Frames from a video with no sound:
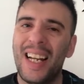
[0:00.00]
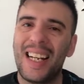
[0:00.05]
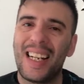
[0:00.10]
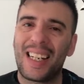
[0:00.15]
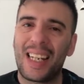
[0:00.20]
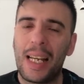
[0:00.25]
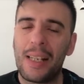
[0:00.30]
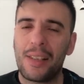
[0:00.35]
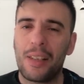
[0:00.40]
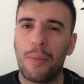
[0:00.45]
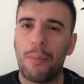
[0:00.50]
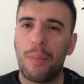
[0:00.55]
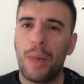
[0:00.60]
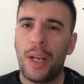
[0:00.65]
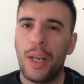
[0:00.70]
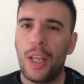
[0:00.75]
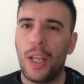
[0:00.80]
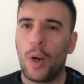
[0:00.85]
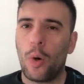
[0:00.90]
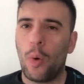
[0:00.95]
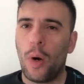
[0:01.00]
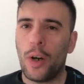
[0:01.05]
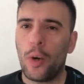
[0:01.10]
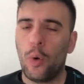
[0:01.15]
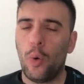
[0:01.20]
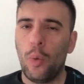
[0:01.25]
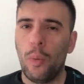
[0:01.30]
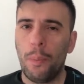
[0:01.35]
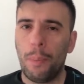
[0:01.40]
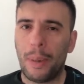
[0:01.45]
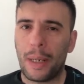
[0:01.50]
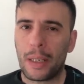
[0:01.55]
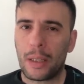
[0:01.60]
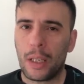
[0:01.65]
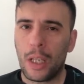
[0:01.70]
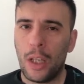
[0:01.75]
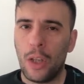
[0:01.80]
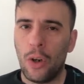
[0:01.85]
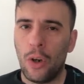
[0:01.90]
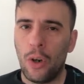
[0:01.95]
Racing viene de jugar un
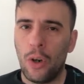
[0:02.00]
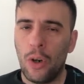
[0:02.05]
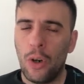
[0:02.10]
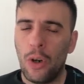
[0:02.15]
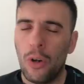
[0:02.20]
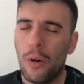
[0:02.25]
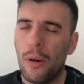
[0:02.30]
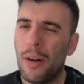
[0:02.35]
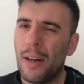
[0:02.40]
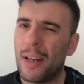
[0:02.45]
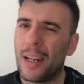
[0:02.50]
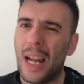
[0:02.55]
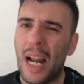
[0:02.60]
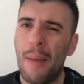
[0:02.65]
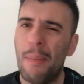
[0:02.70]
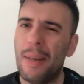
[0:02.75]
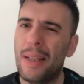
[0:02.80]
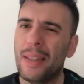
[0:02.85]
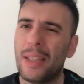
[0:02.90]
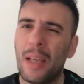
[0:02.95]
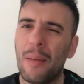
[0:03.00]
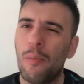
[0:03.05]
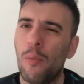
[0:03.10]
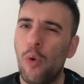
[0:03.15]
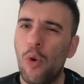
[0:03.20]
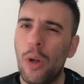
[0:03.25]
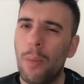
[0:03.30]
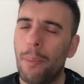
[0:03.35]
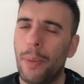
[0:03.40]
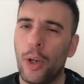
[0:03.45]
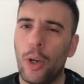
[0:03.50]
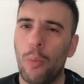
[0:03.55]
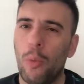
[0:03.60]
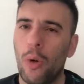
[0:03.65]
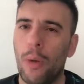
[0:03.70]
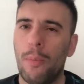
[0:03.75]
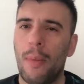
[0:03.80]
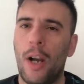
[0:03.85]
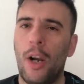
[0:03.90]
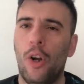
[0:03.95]
partido realmente muy pero
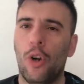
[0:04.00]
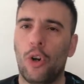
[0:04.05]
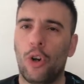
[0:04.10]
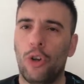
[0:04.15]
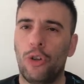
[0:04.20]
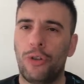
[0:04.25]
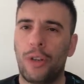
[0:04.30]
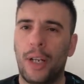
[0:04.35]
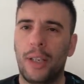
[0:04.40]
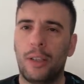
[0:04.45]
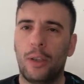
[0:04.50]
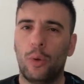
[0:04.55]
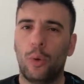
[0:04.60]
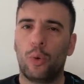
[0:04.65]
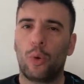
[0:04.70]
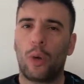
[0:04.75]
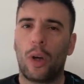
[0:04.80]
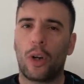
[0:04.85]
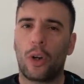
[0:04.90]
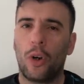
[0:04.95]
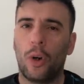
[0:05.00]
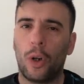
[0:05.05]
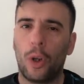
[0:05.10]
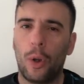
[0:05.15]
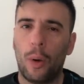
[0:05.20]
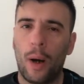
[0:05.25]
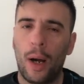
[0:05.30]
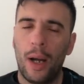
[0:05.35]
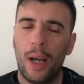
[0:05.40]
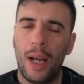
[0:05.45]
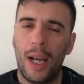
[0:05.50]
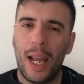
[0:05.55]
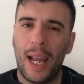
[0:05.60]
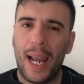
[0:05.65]
muy malo contra el Instituto de Córdoba.